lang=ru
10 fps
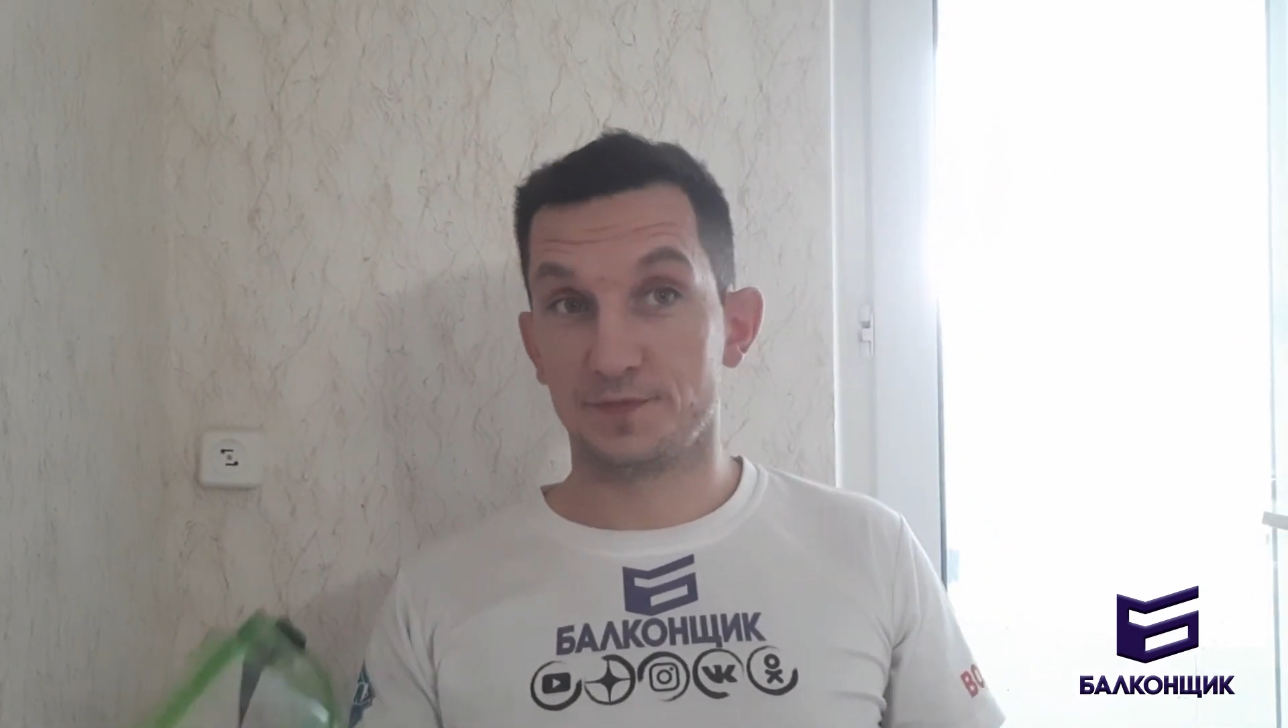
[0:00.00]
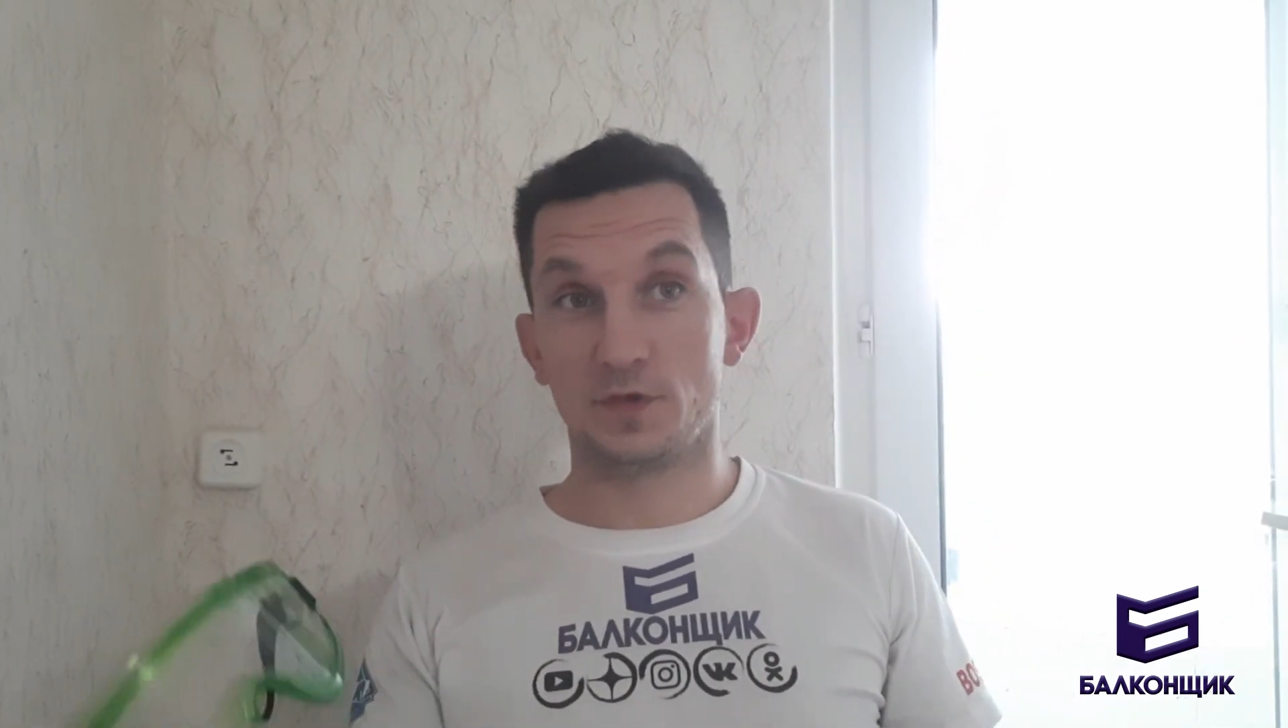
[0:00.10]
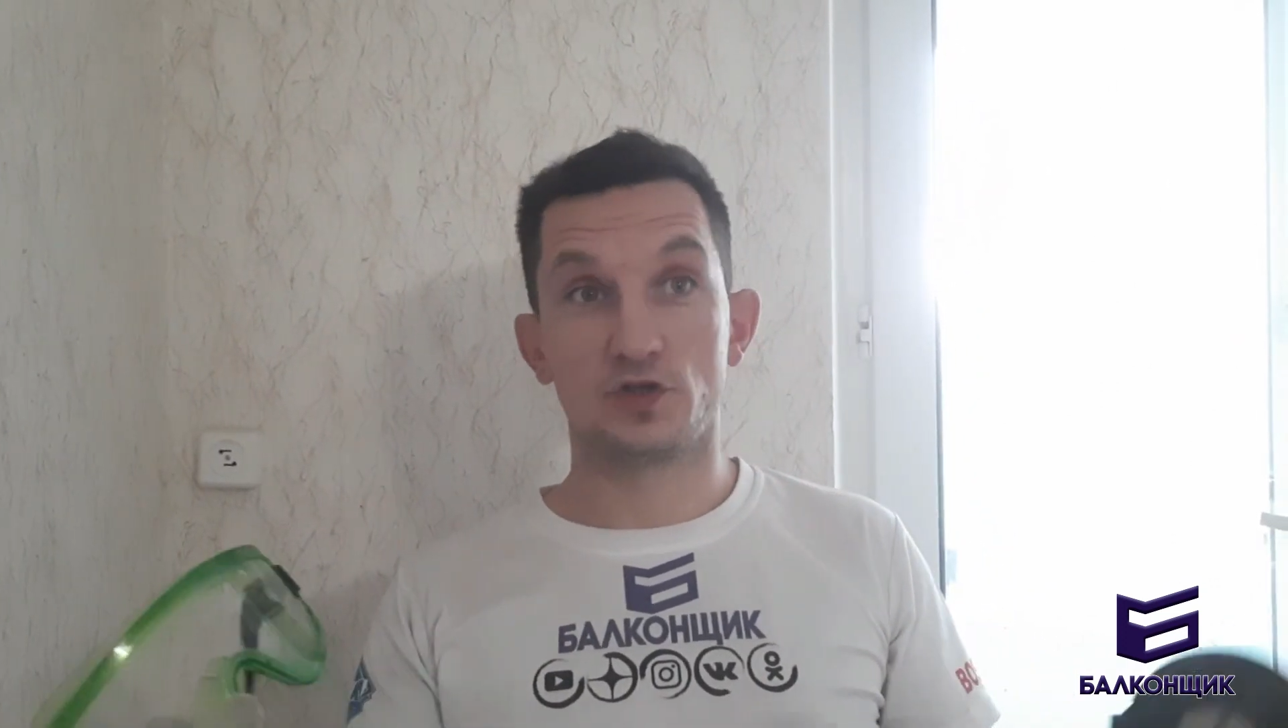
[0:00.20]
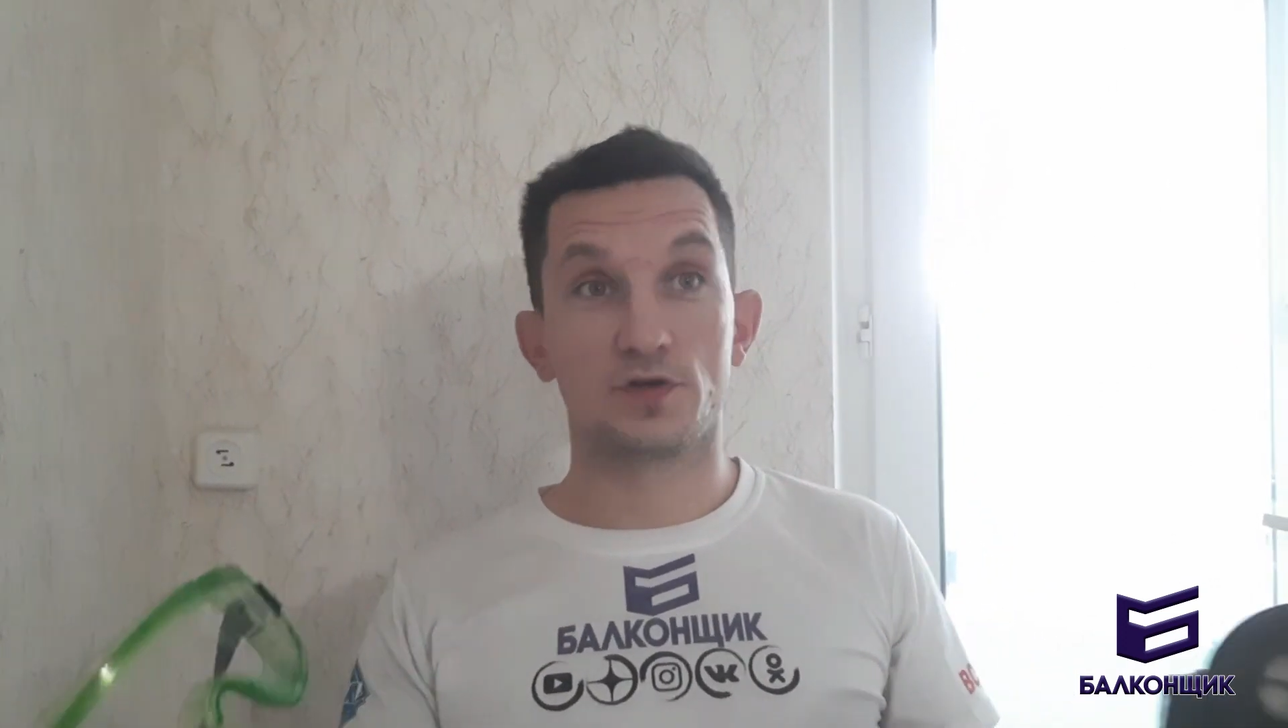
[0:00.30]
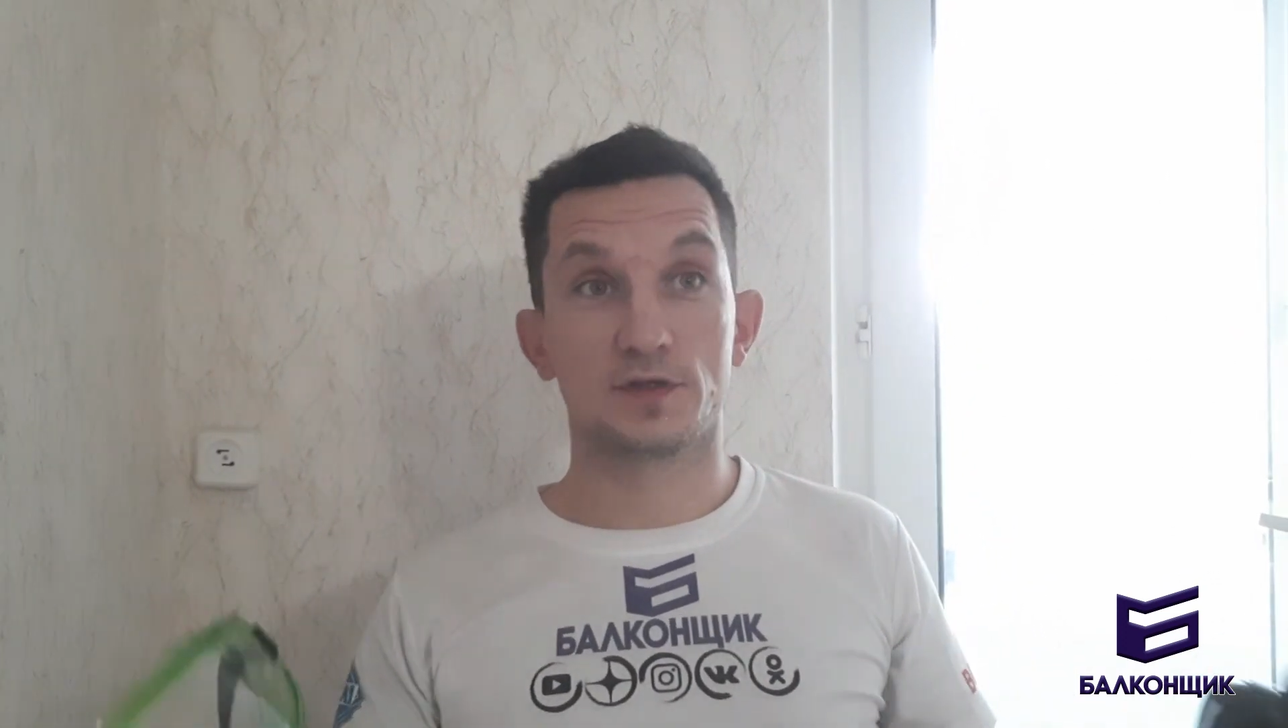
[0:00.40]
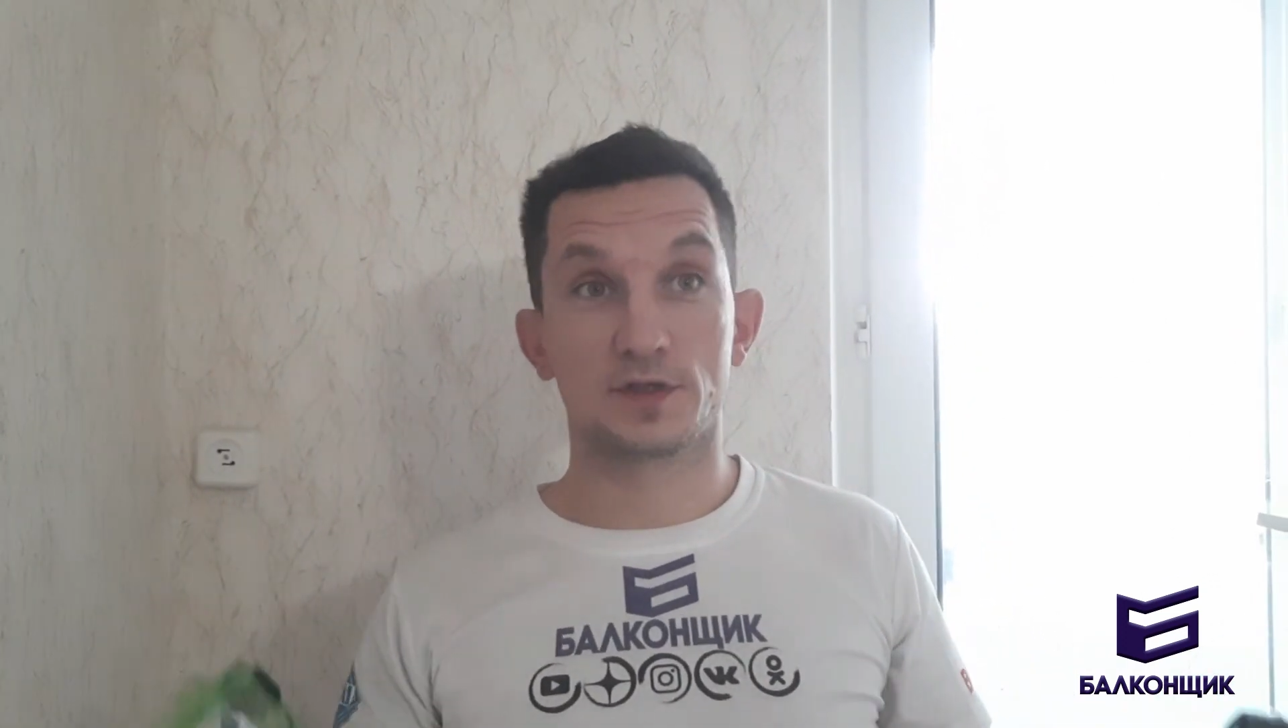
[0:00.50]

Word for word: ничего не